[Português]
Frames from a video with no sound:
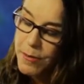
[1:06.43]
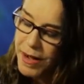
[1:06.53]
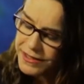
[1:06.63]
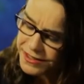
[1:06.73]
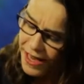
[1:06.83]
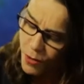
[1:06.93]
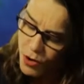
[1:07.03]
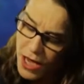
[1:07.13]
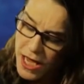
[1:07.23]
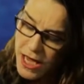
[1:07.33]

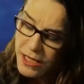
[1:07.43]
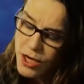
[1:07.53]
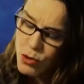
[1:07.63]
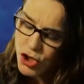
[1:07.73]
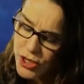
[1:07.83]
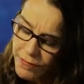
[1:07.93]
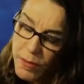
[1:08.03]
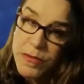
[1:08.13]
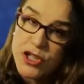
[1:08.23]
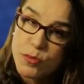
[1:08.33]
Marcel, que
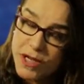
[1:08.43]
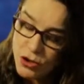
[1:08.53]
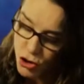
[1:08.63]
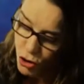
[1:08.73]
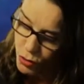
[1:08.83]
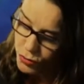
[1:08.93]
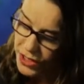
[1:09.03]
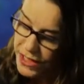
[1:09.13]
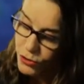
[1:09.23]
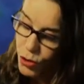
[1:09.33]
gostava mesmo era de
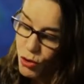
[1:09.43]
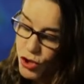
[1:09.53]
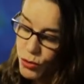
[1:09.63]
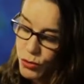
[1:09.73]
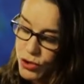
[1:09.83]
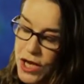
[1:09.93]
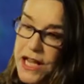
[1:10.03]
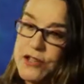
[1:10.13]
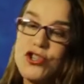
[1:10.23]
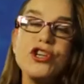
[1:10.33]
jogos eletrônicos,
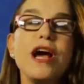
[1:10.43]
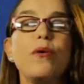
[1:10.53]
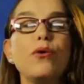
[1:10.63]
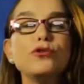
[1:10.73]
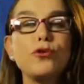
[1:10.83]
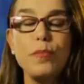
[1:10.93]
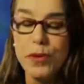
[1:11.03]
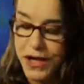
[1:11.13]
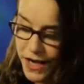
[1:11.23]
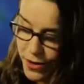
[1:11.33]
tinha outra
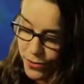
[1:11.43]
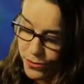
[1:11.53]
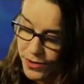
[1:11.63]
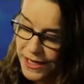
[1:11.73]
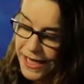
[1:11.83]
opinião.